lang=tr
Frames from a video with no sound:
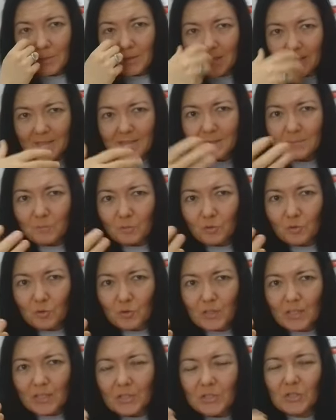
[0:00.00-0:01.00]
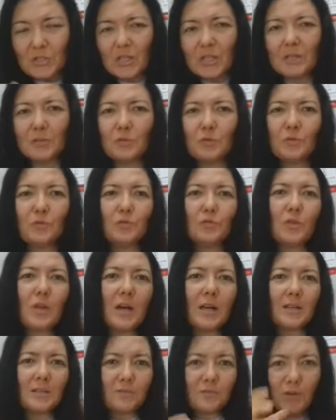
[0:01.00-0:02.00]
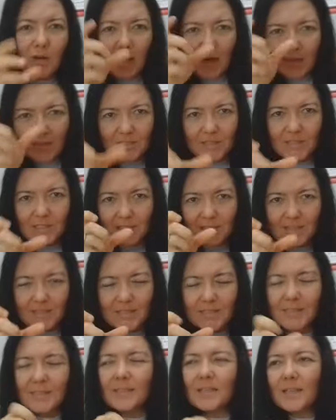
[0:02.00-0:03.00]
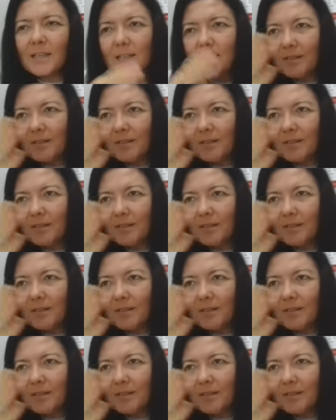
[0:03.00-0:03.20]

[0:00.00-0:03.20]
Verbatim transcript: Biraz müstehcen konular var içerisinde.